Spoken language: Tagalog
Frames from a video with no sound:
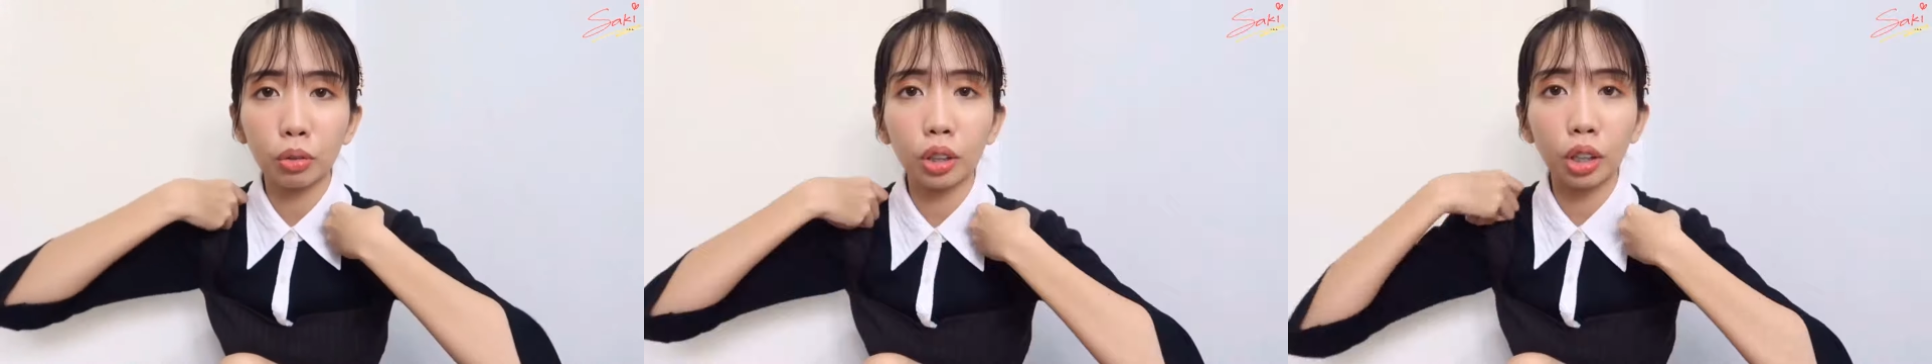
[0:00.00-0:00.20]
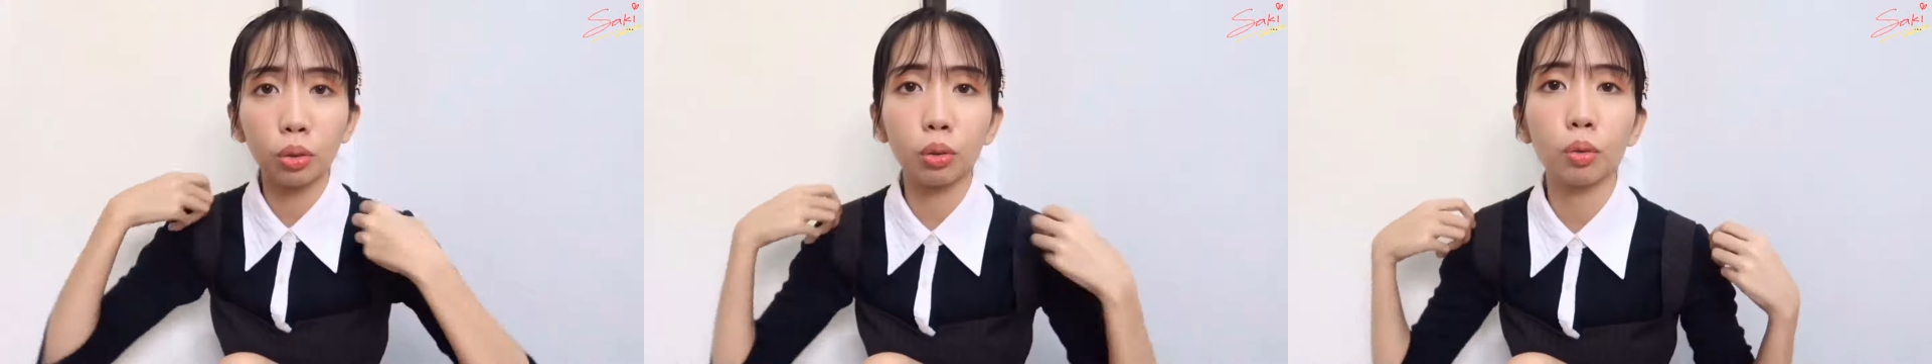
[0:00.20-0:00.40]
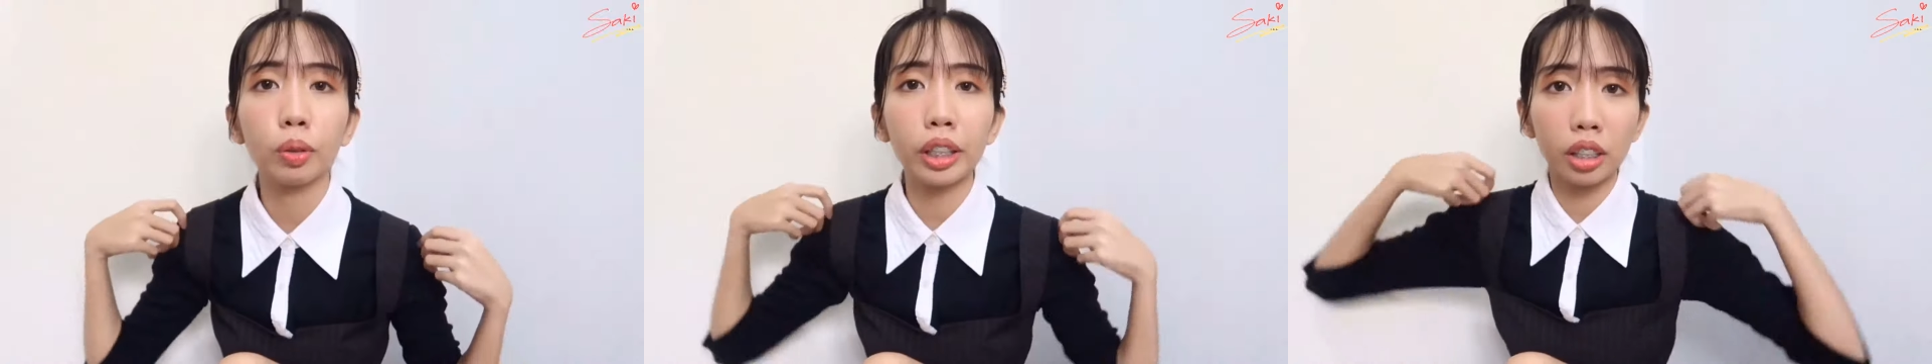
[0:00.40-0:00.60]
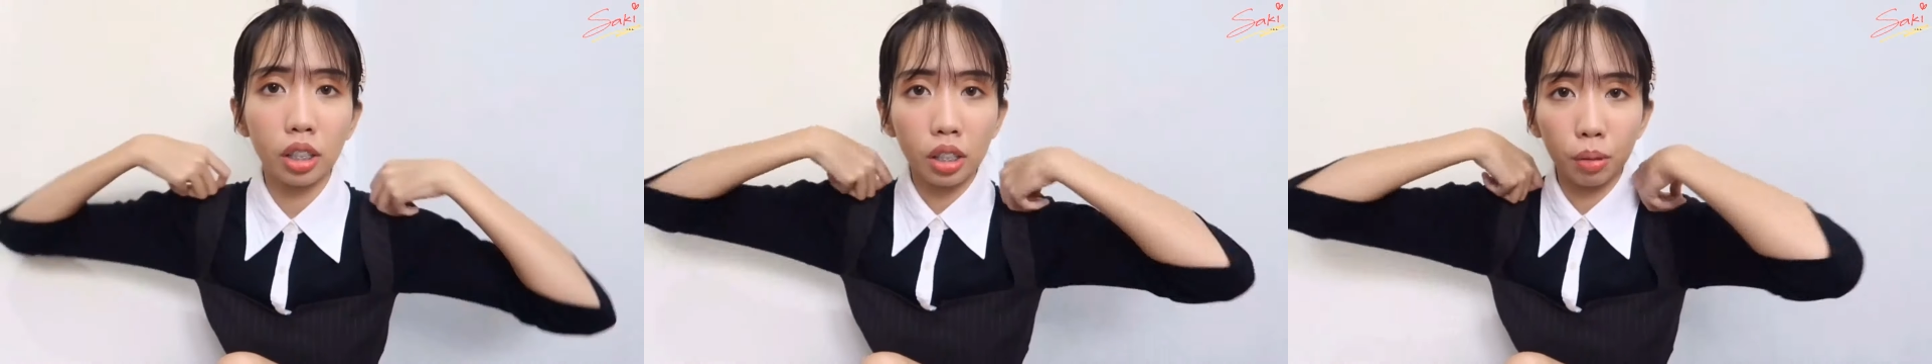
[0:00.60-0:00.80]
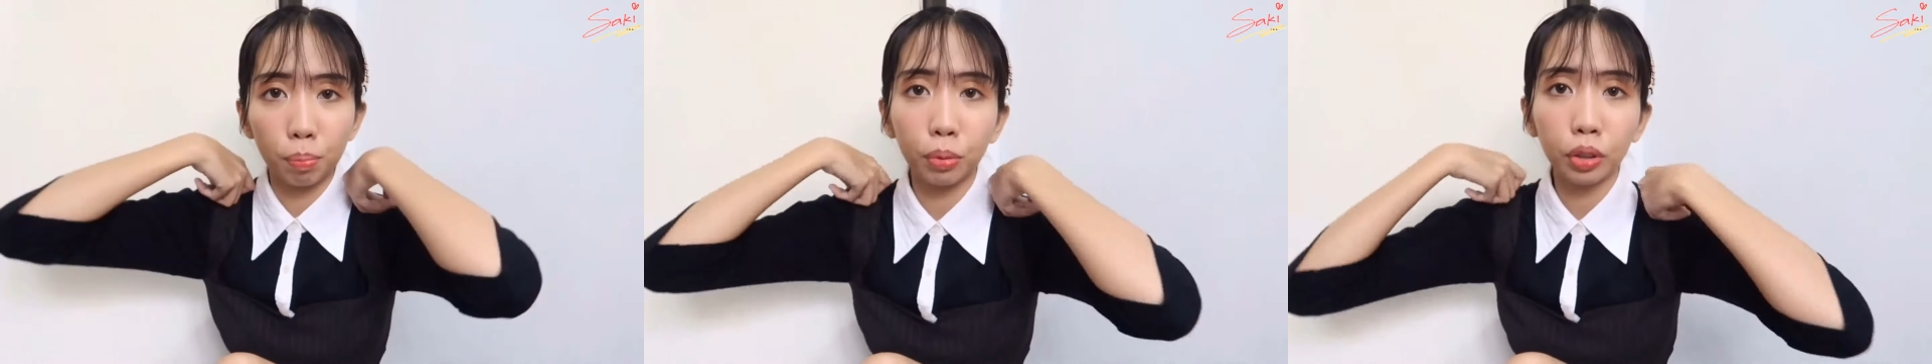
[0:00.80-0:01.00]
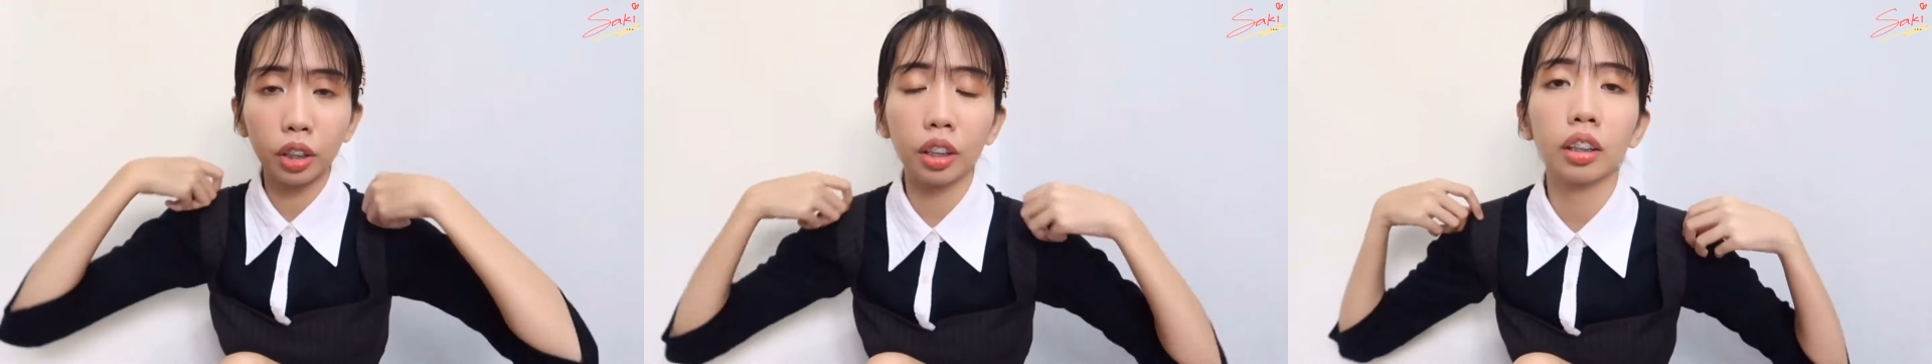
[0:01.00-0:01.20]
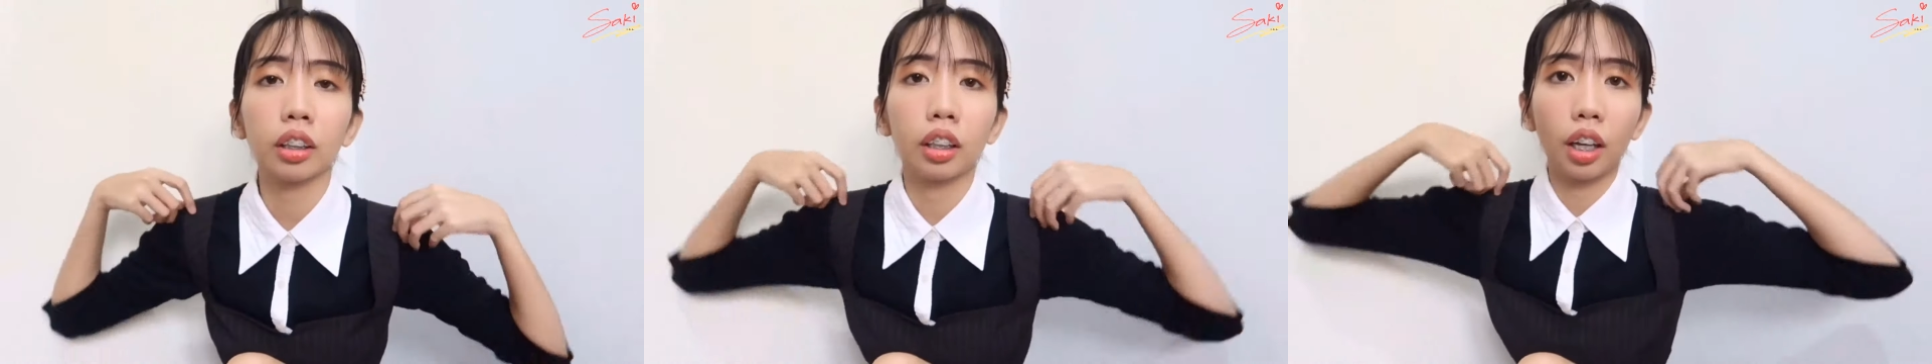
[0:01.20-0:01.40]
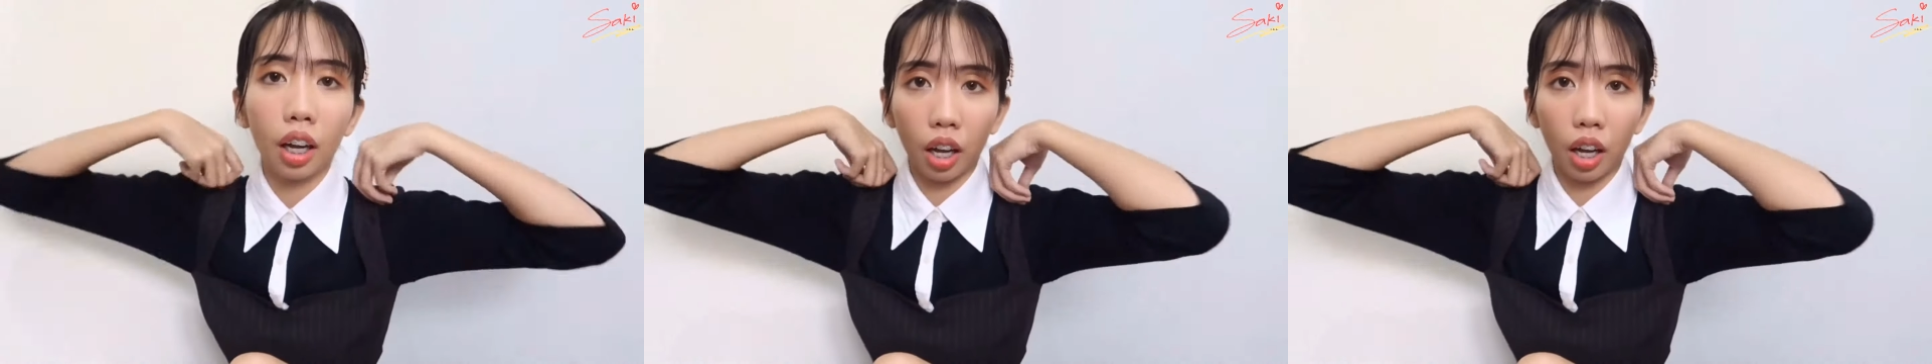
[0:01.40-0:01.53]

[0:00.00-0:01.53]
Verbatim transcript: you can always put it,